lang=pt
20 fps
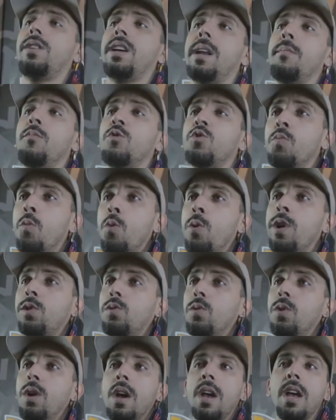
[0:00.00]
Queremos
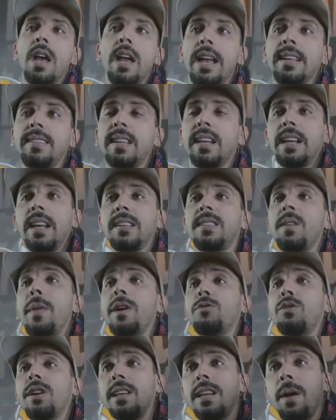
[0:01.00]
muito esse
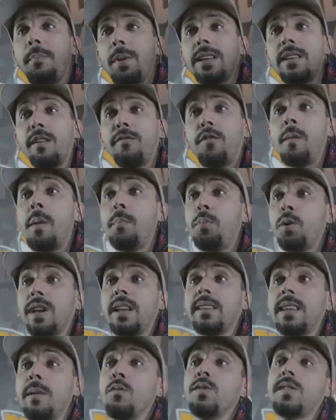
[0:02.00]
crescimento aqui na plataforma
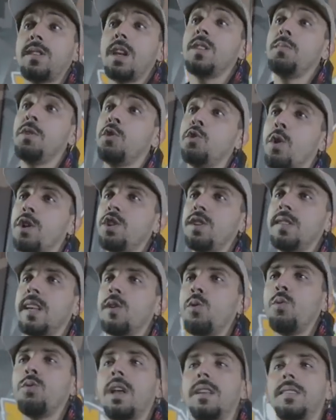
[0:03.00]
porque temos transmissões de
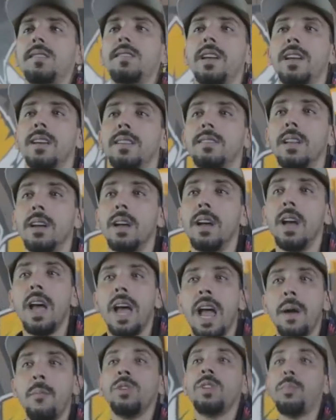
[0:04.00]
segunda a sexta.
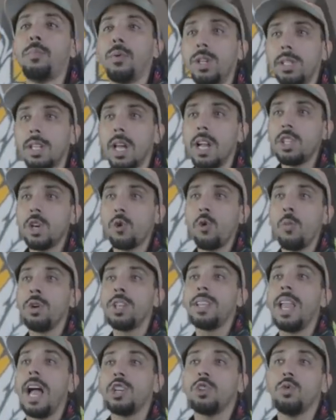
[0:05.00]
É muito importante a
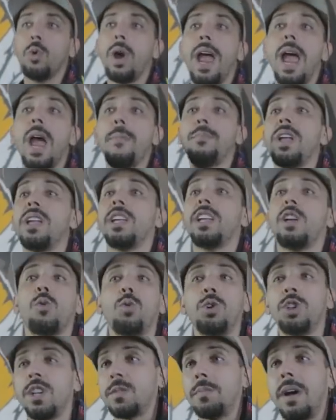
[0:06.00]
comunidade do rap aí que
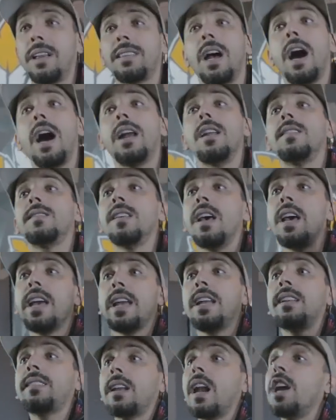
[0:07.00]
curte as batalhas
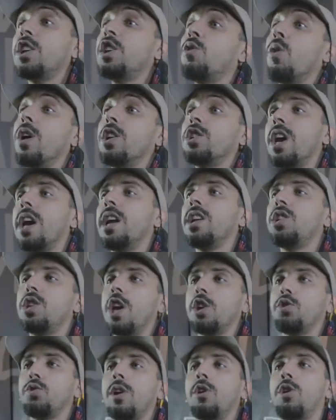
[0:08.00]
interagir com a gente
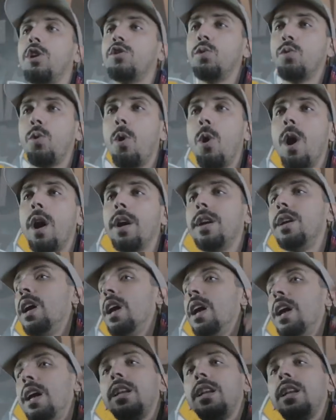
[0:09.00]
e ajudar o nosso corre.